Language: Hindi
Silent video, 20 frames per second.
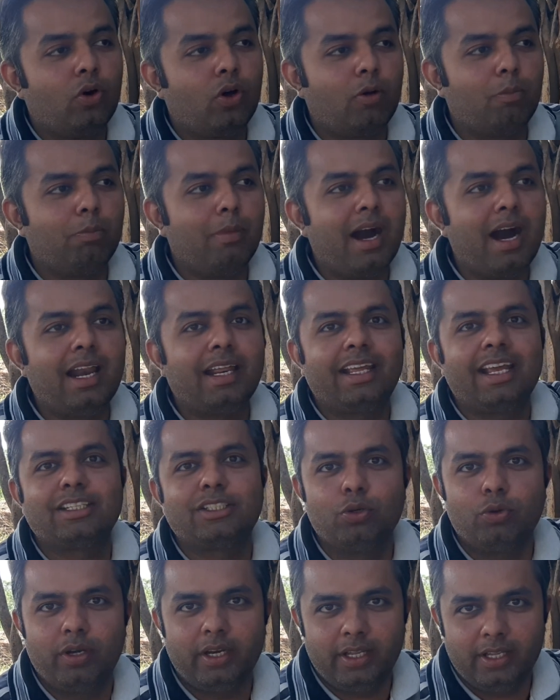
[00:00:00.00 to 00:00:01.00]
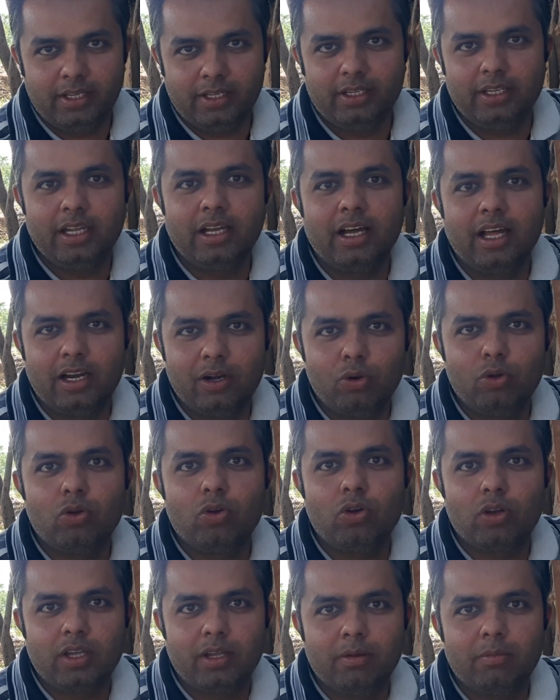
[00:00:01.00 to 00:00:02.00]
और बाहर कैसे हो रहे हैं ये हर
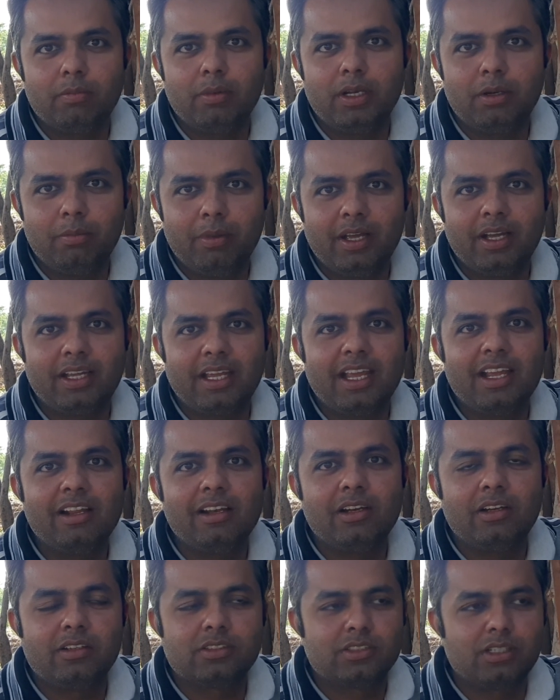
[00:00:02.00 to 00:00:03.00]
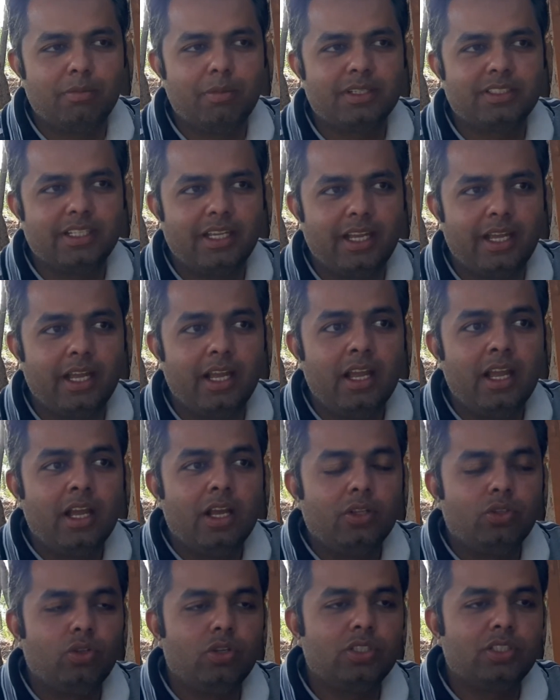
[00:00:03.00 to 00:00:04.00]
लोगों के मन में कई समय से है
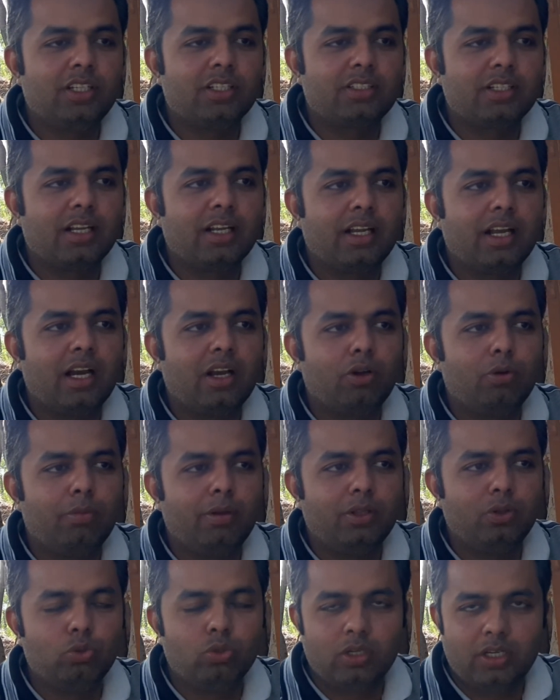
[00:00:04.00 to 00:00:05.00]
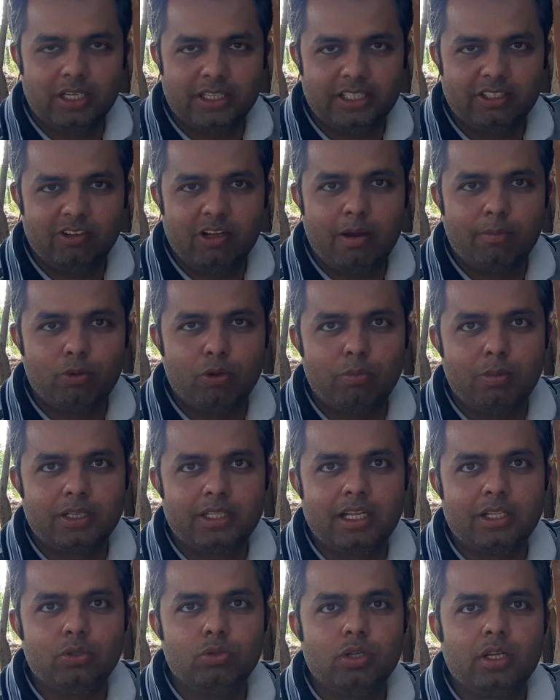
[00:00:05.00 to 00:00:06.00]
इसकी शंका को मैं दूर करते हुए आपको
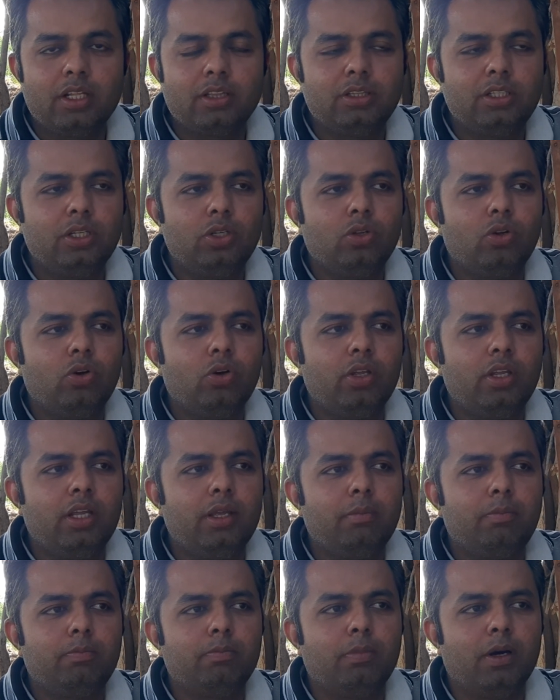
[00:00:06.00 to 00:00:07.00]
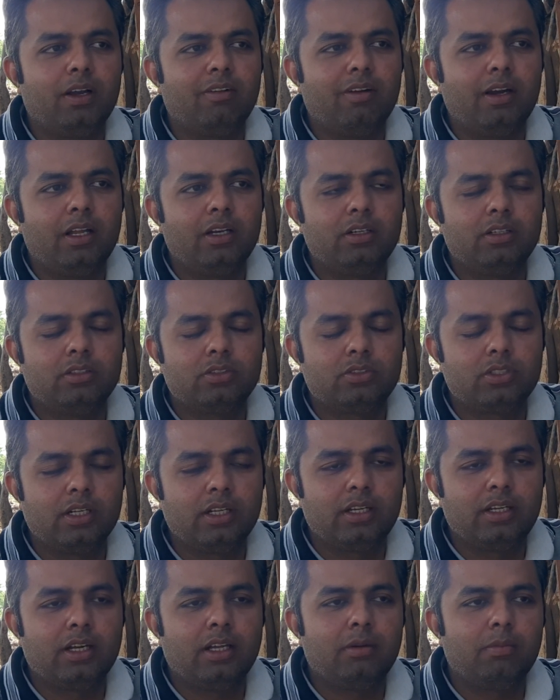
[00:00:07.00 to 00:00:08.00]
बता दूं कि तीनों ही भगवान
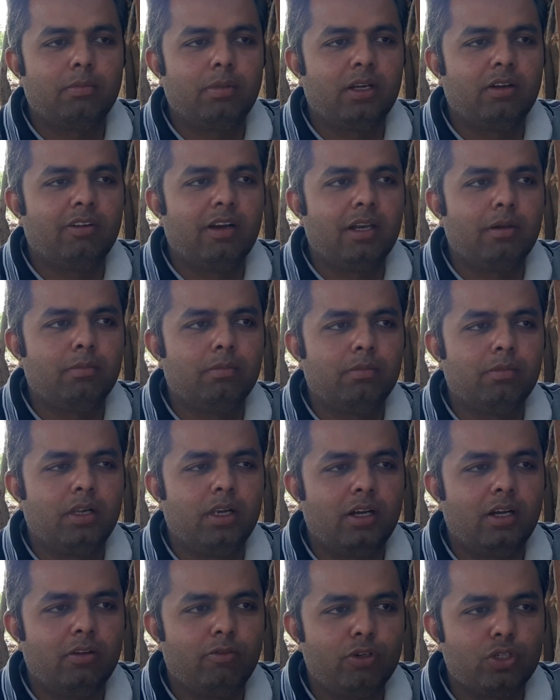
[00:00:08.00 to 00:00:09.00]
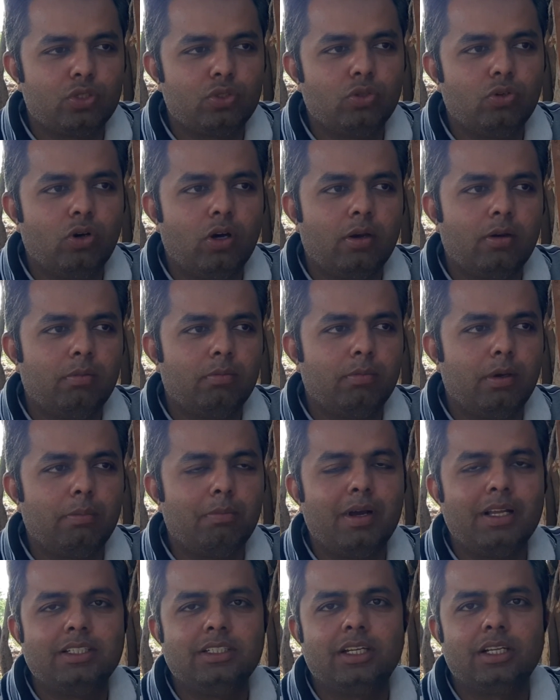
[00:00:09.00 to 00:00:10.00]
शंकर भगवान विष्णु और
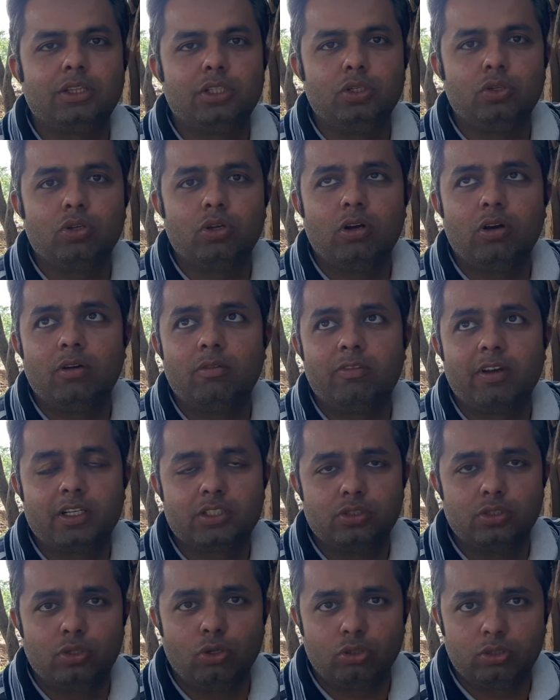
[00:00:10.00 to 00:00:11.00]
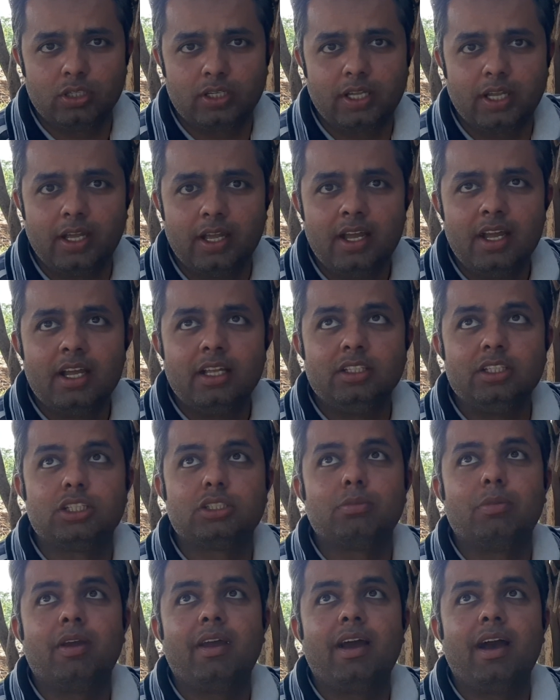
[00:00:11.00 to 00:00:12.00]
ब्रह्मा जी के तीनों वृक्ष द्योतक हैं
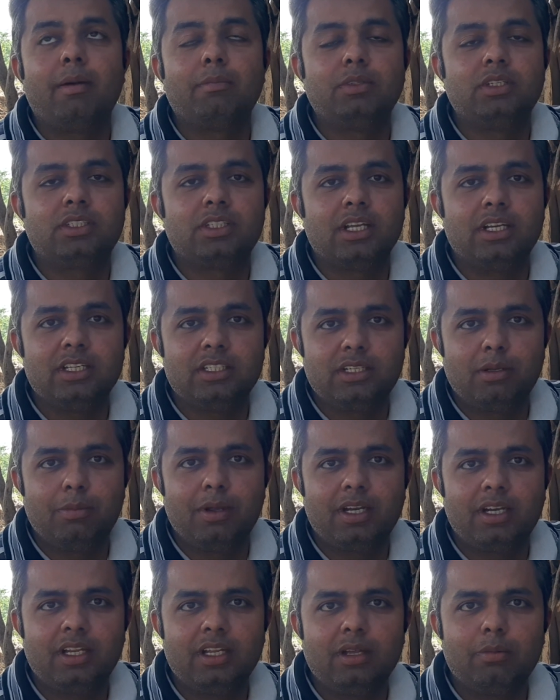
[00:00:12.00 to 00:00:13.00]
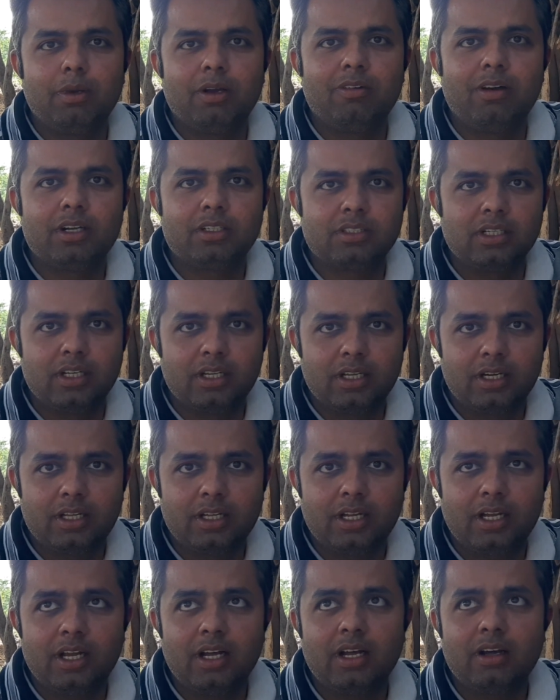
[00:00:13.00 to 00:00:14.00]
जिसमें आप जिसके नीचे बैठे हैं ये भगवान शंकर
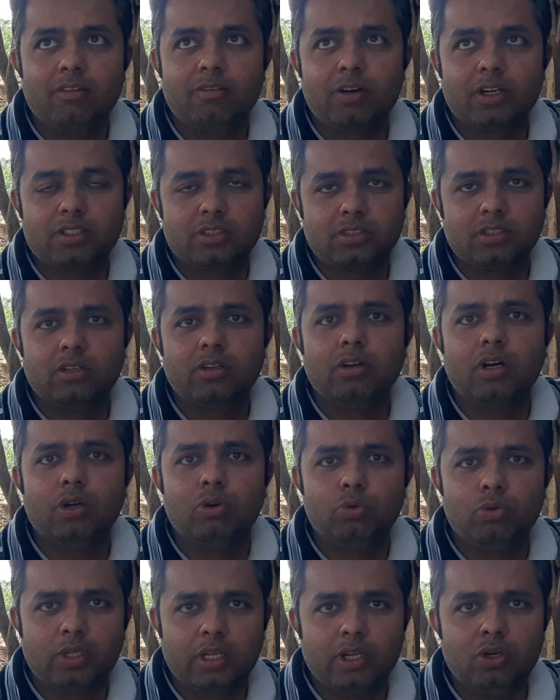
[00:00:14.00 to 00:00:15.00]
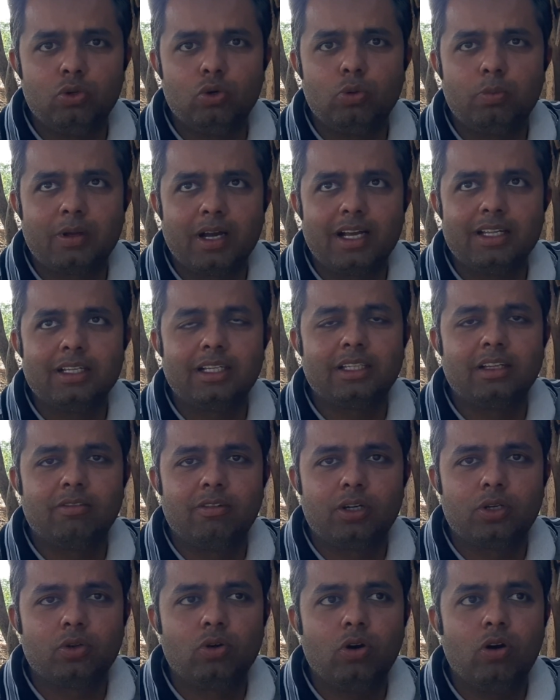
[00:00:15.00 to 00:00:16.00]
का वृक्ष उनके अनुरूप कहा जाता है
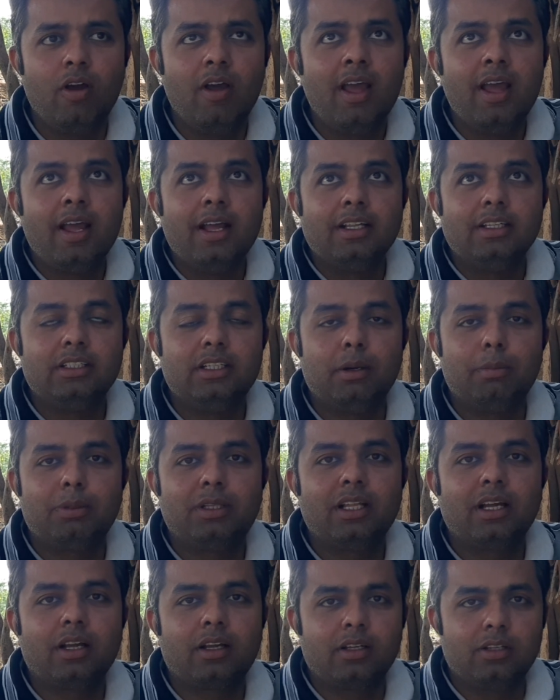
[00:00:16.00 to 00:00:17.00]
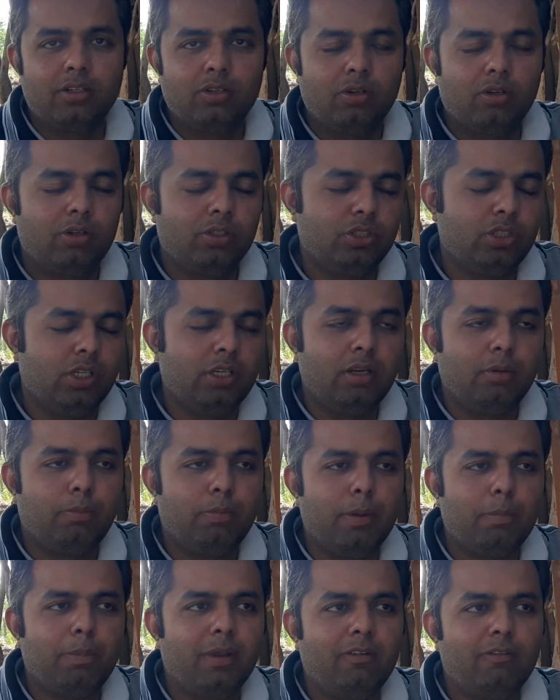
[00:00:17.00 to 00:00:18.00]
वट को पीपल विष्णु जी
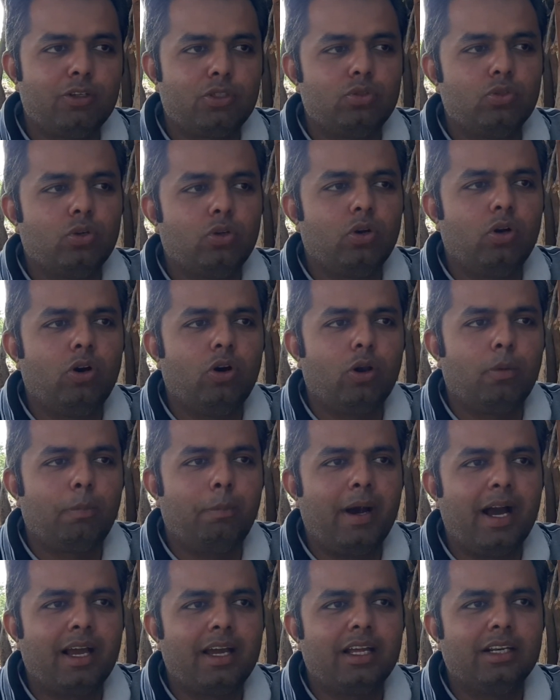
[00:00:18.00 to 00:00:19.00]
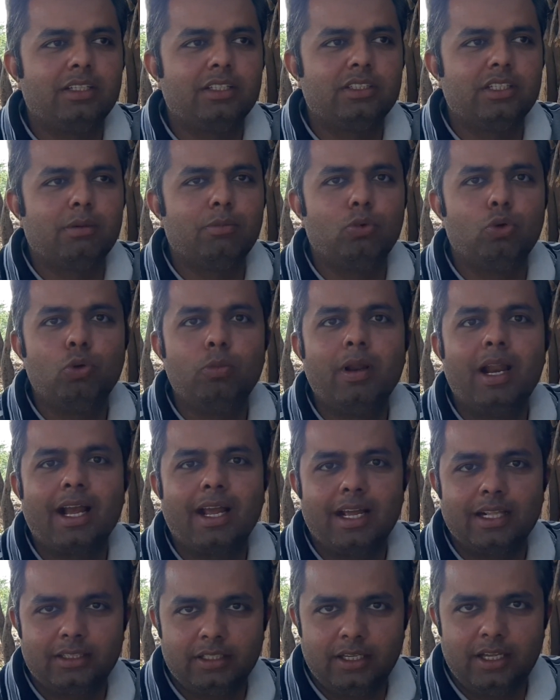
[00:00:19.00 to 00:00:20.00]
पीपल विष्णु को और पाखर जिसे हम उबरा
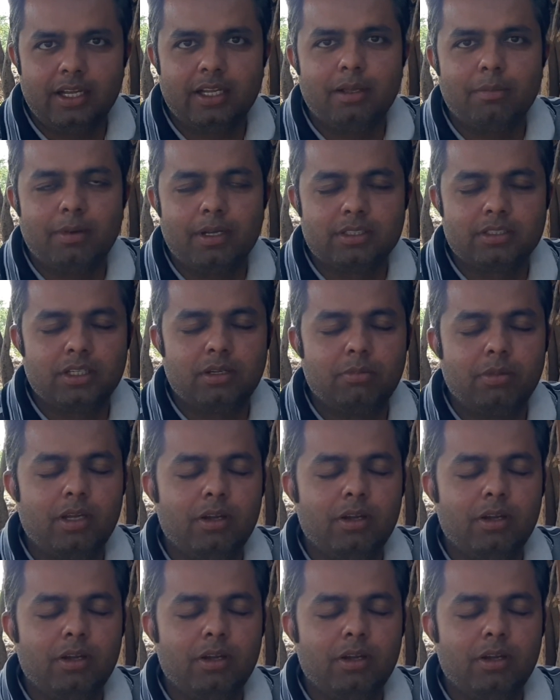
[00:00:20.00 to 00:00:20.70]
कहते हैं उबरा कहते हैं वो